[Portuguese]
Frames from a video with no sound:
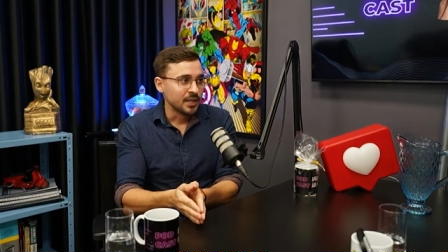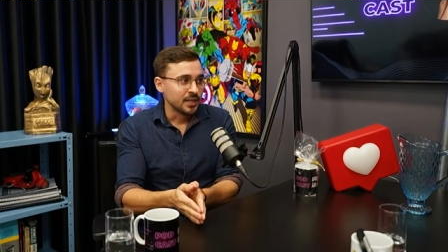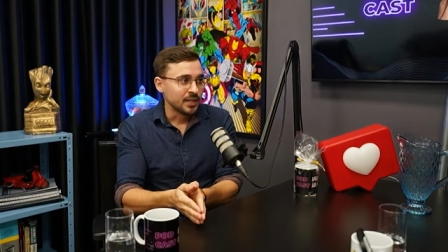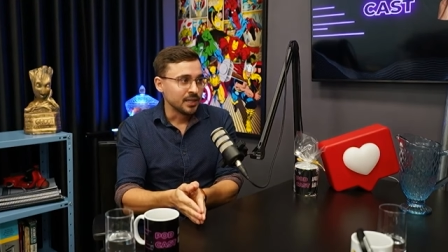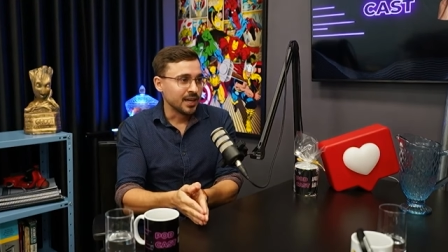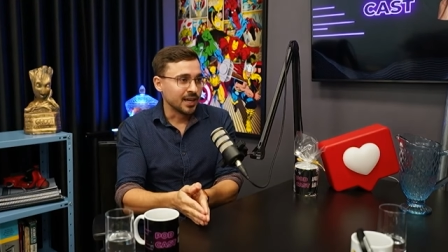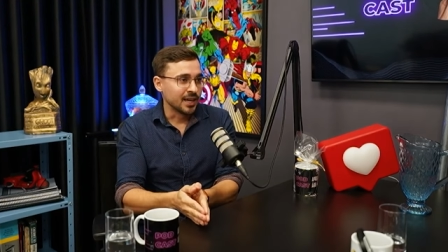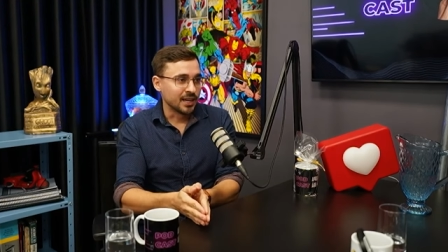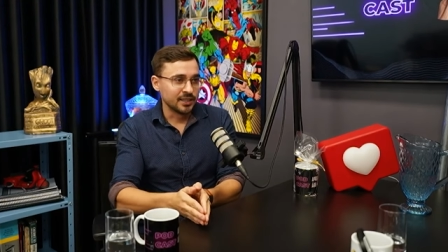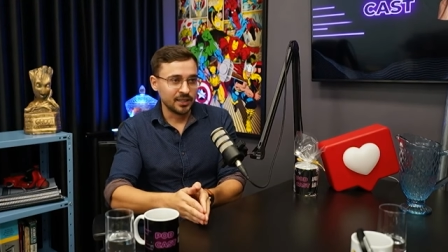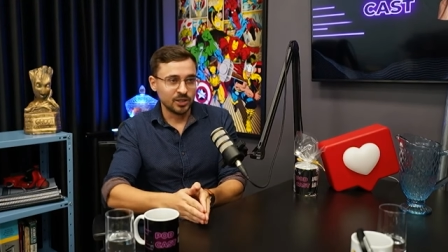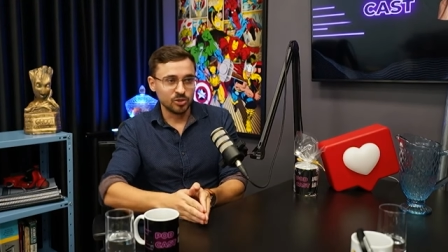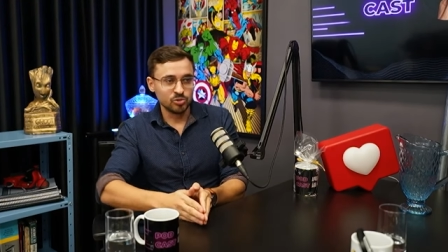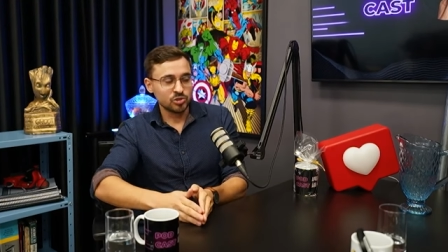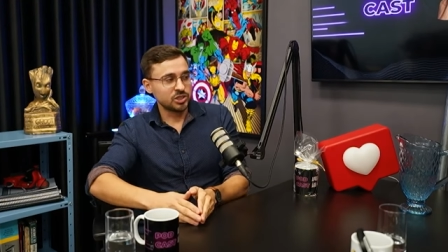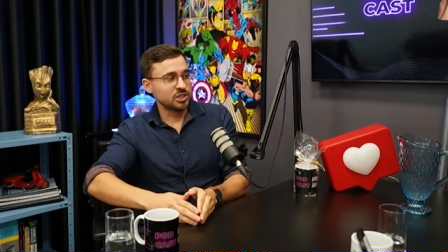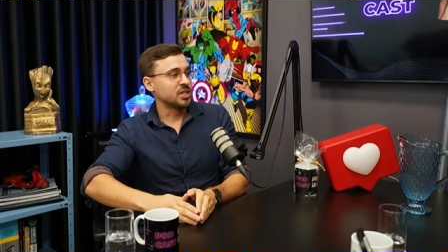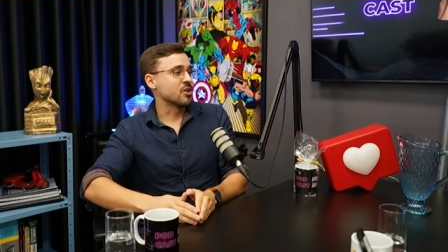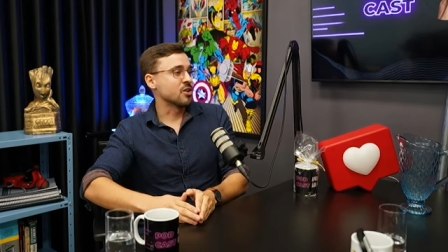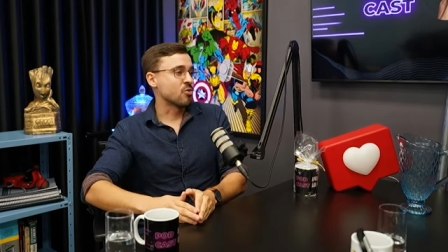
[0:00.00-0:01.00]
e ela não
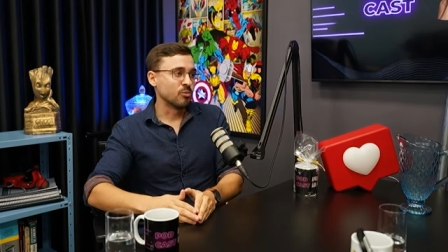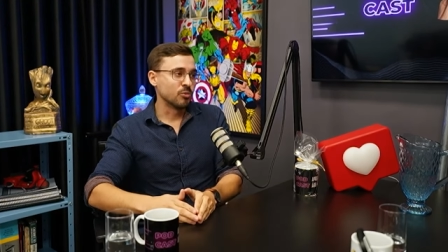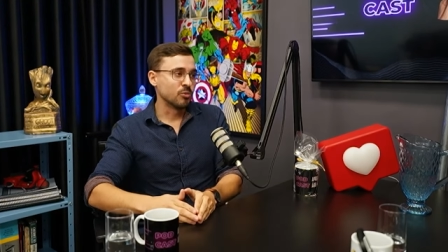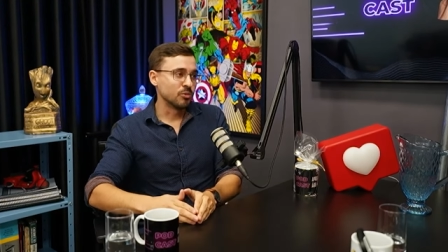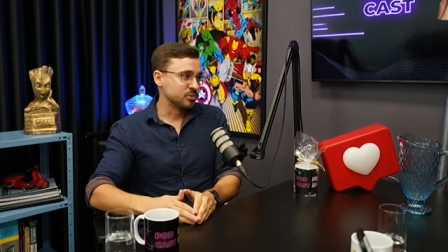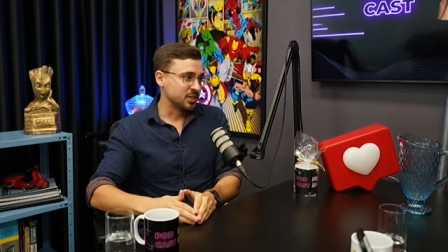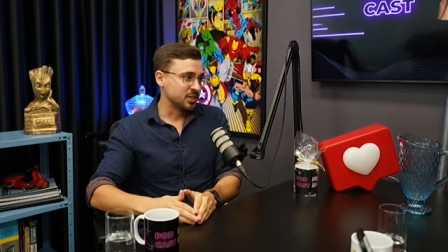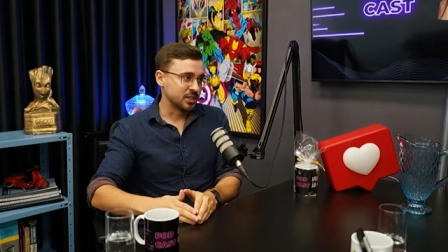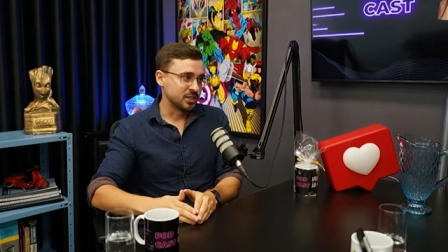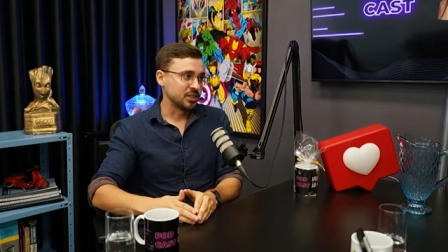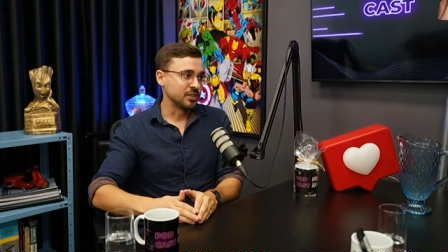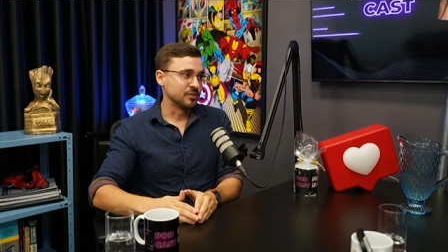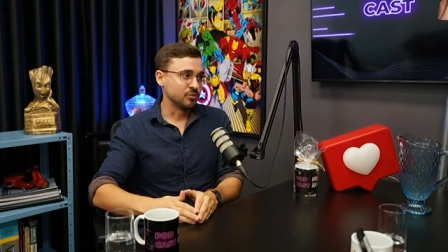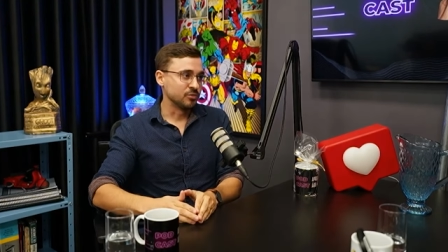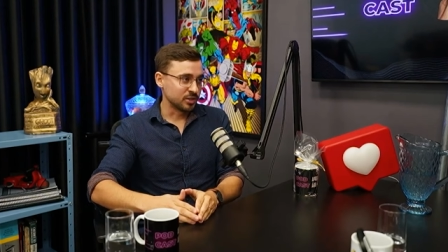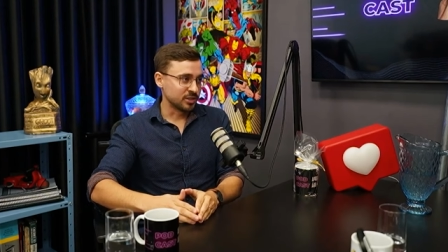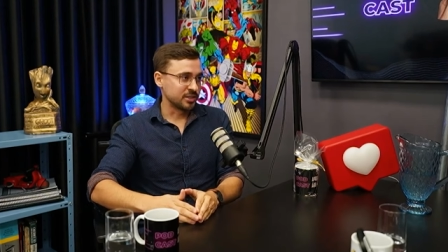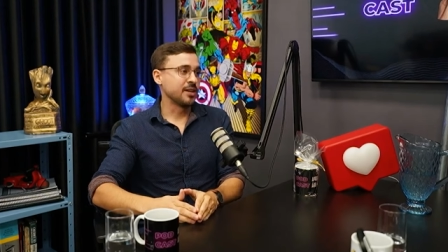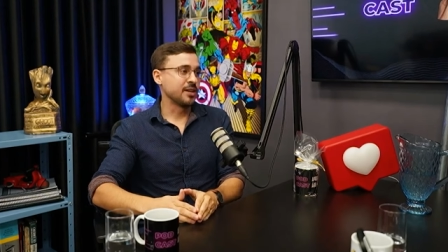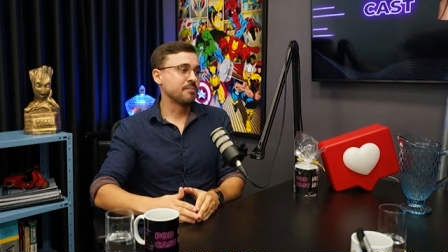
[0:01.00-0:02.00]
tinha como objetivo
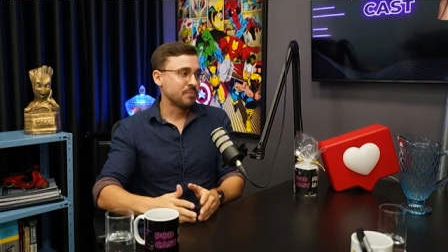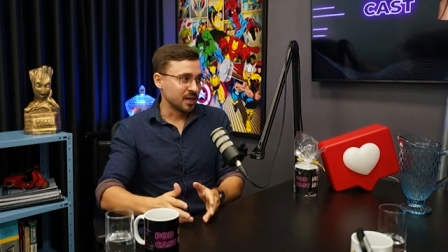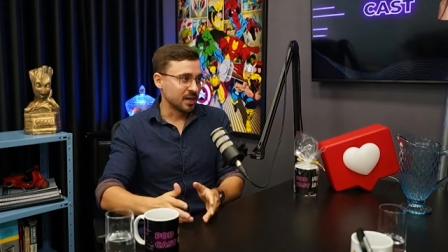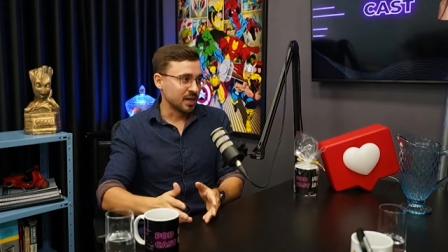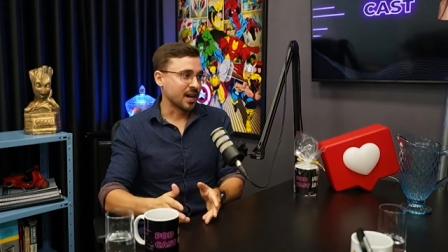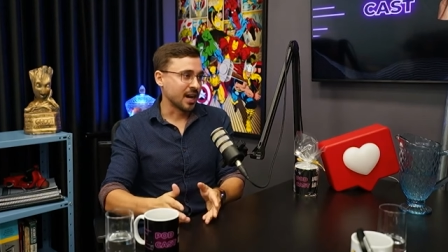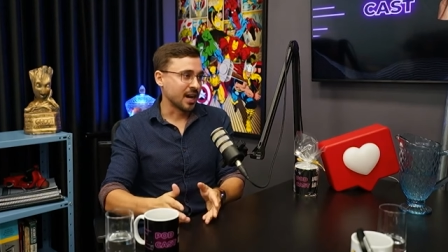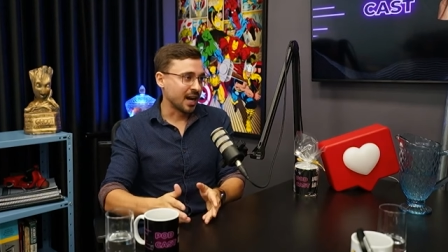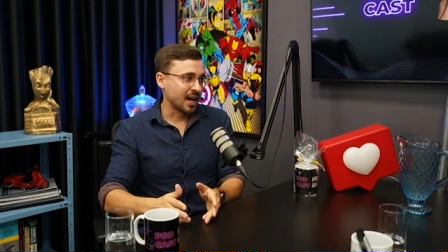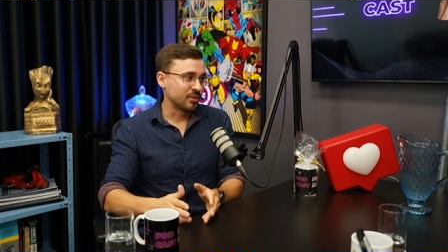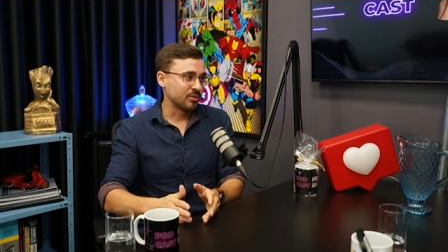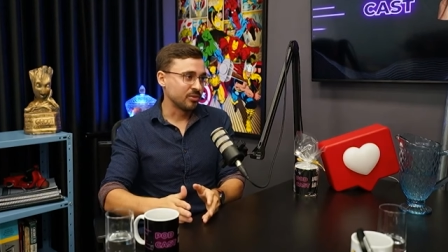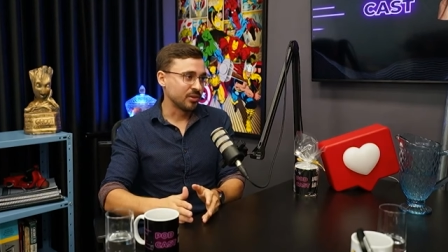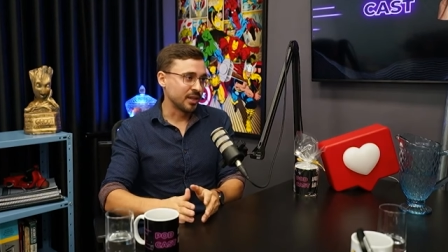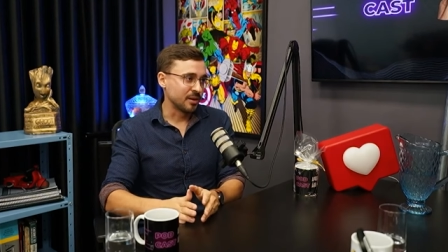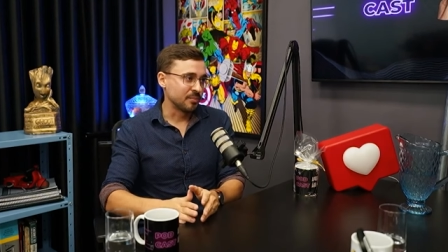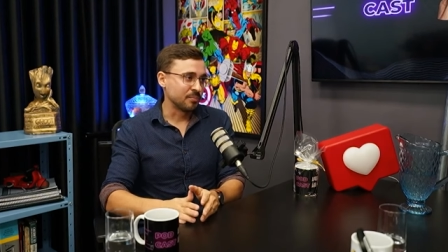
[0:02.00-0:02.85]
ser bancário, né?